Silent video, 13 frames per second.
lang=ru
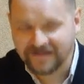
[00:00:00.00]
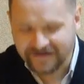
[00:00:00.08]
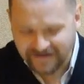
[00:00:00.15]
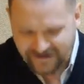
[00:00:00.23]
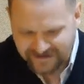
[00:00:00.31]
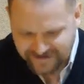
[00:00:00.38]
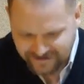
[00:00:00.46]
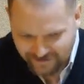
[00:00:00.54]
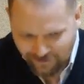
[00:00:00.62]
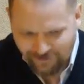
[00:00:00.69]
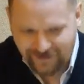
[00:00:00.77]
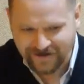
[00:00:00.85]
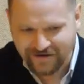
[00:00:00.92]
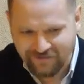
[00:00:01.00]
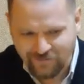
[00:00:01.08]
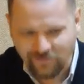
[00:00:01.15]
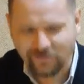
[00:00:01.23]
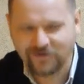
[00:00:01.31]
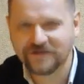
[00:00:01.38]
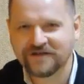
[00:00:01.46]
насколько
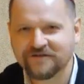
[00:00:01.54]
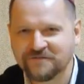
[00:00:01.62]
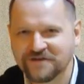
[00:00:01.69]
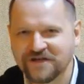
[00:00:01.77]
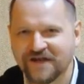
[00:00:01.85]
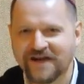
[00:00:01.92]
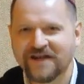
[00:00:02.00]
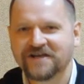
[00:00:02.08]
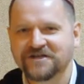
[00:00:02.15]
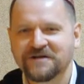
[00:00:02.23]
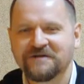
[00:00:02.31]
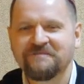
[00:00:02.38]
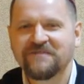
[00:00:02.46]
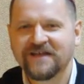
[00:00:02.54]
можно вообще реже.